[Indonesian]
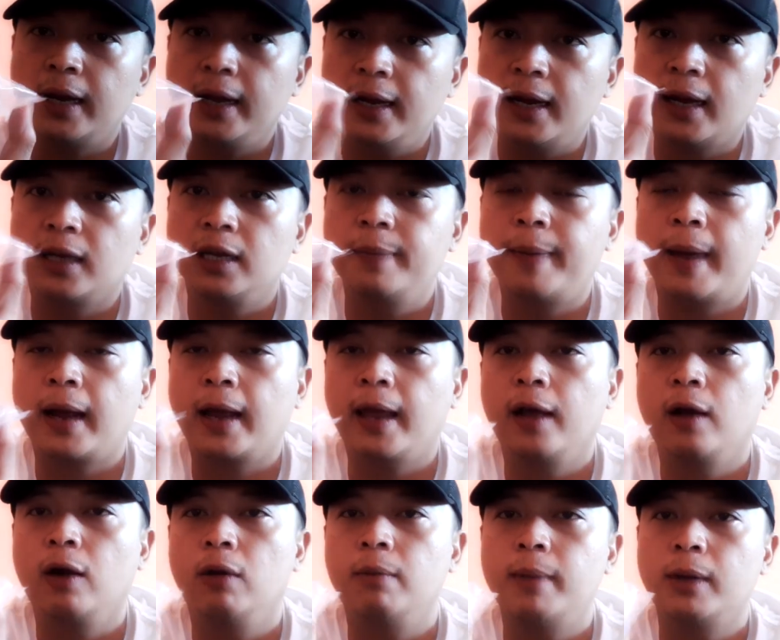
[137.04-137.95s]
enak dipakai
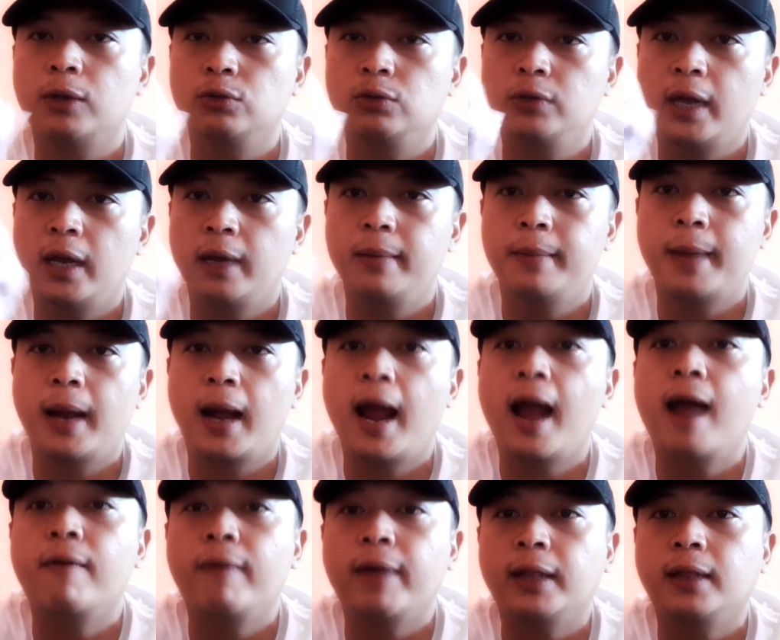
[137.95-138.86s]
kok maksudnya memang
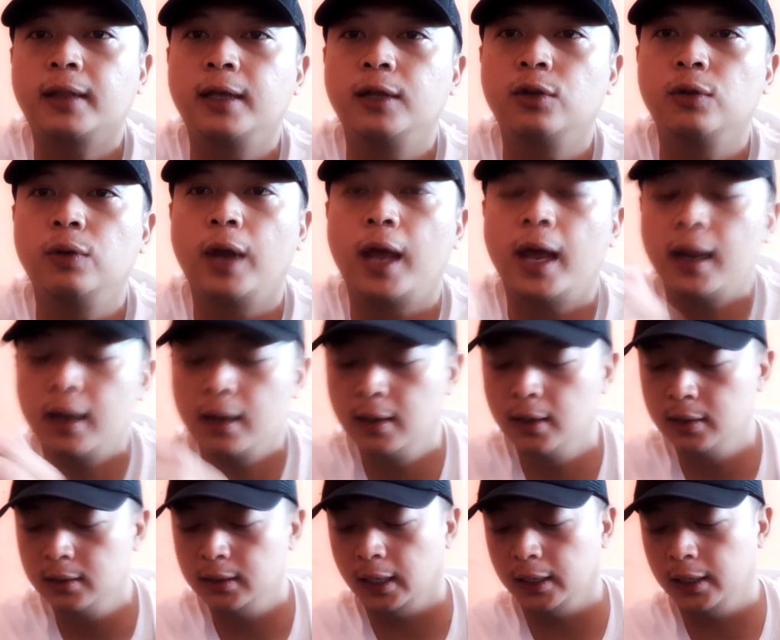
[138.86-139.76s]
awet gitu ya
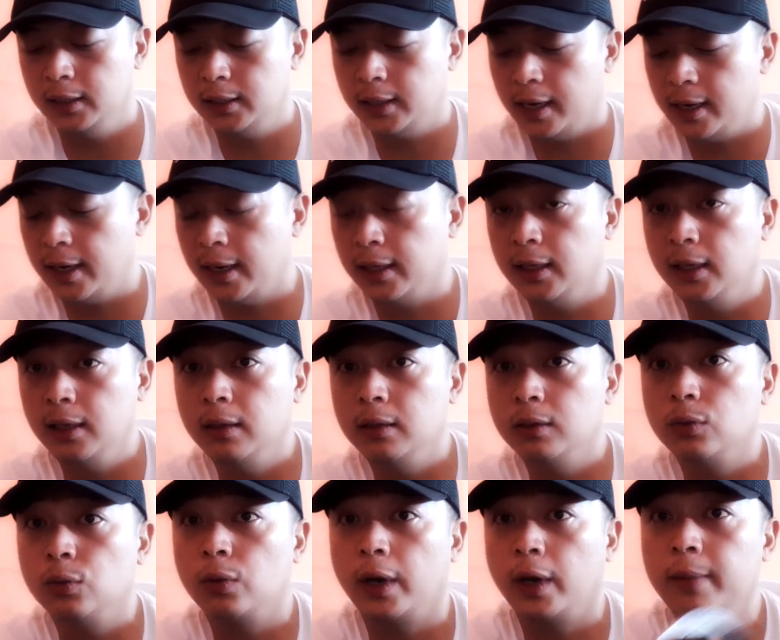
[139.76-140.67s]
jadi saya nanti
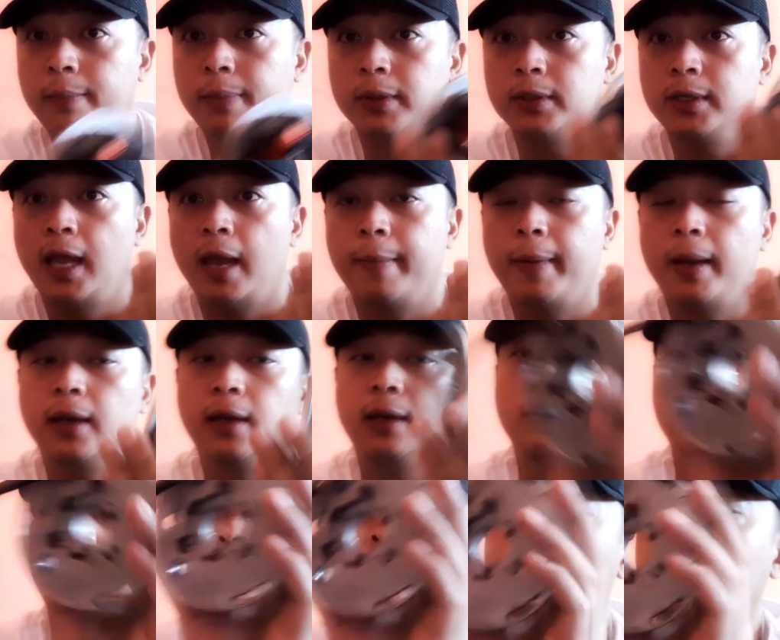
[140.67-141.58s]
touring persiapan
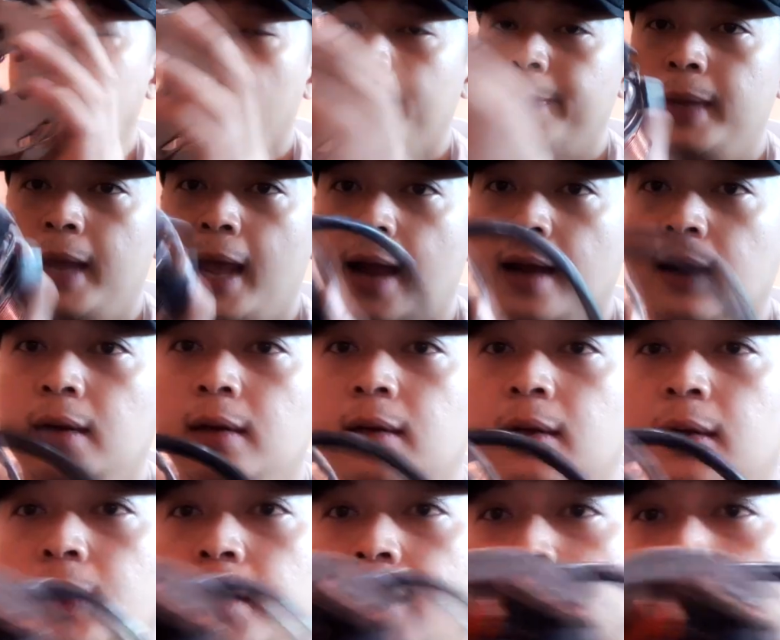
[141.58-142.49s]
ini untuk perapian
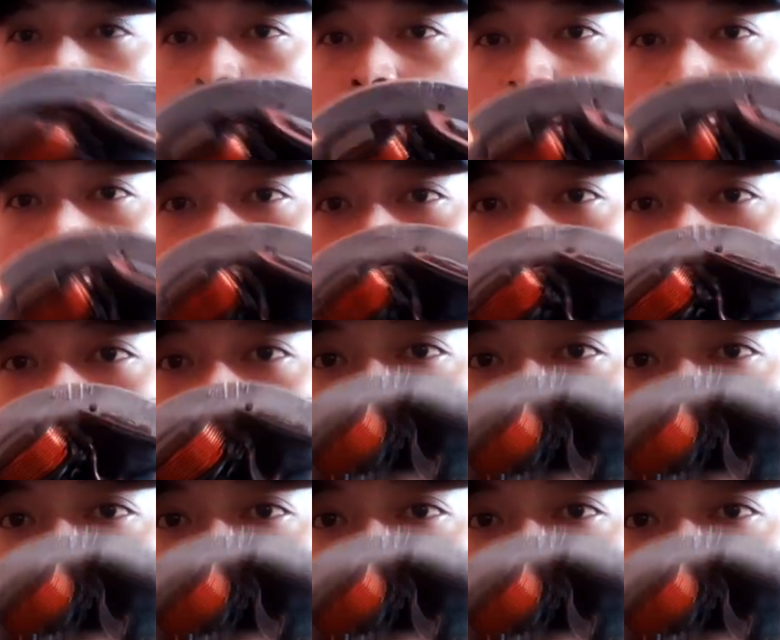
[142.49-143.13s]
touring ke